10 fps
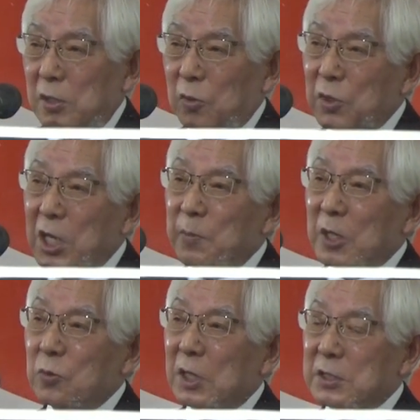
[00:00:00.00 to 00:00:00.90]
米
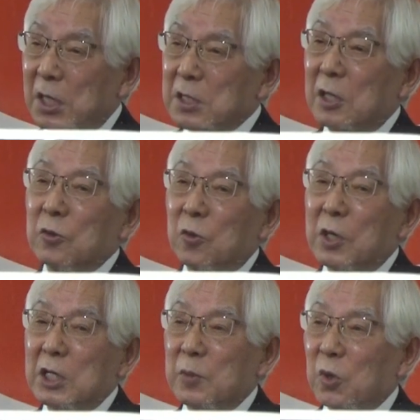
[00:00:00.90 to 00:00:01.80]
山とか財団のほ
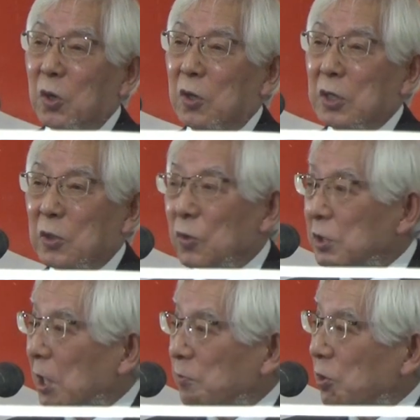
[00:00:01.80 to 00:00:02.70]
かにもいろ
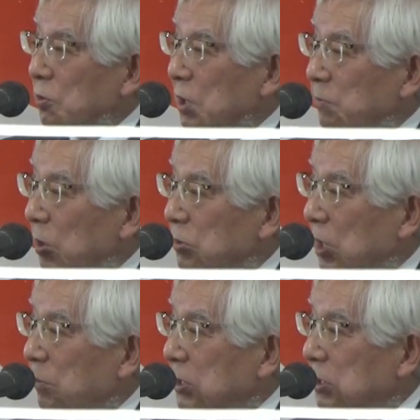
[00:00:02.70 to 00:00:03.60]
んなプログラムがご
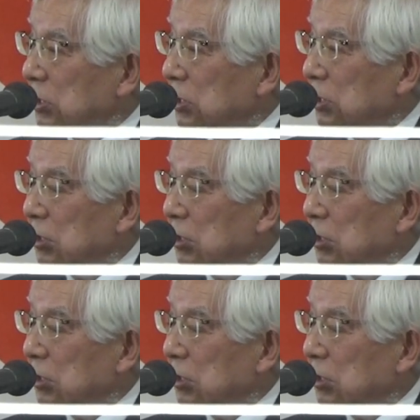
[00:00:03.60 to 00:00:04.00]
ざいます